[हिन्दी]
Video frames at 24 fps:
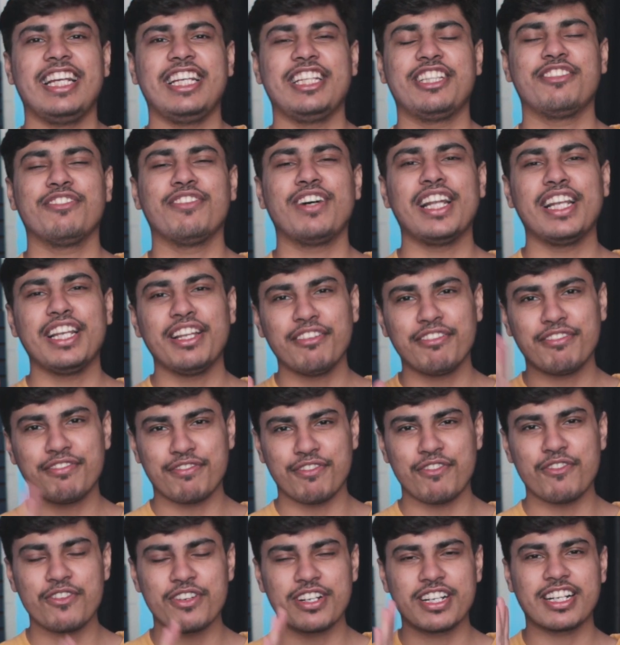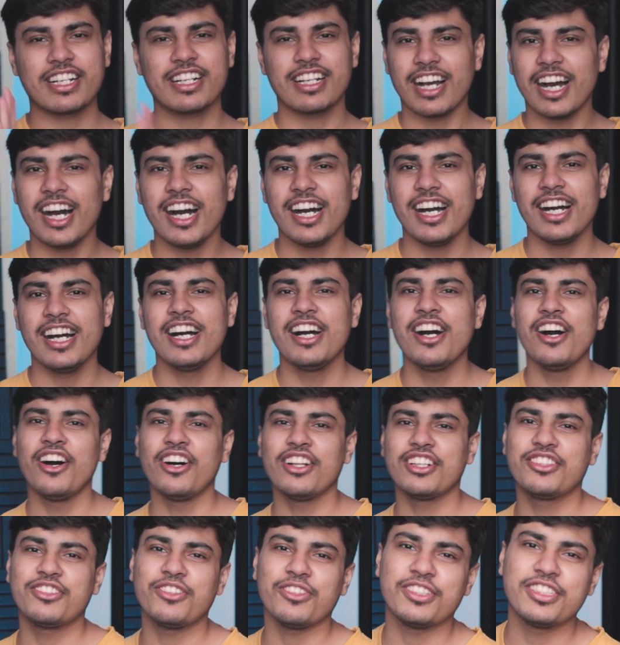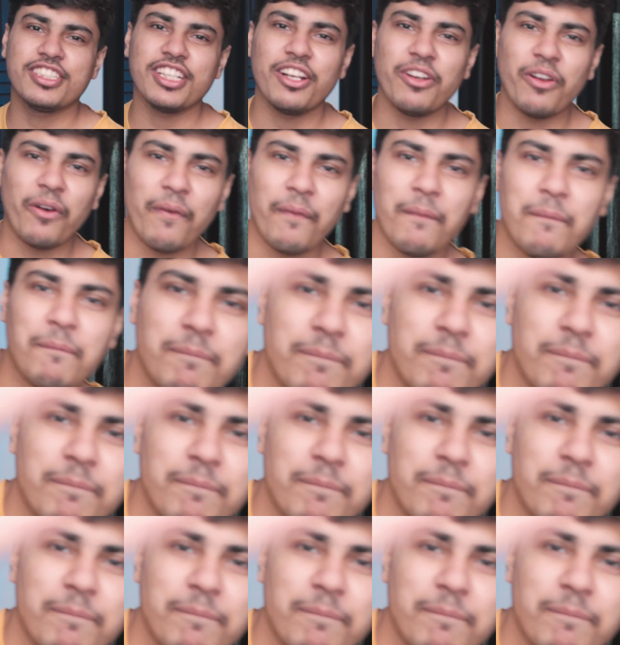इस वाले फ़ोन का तो चलो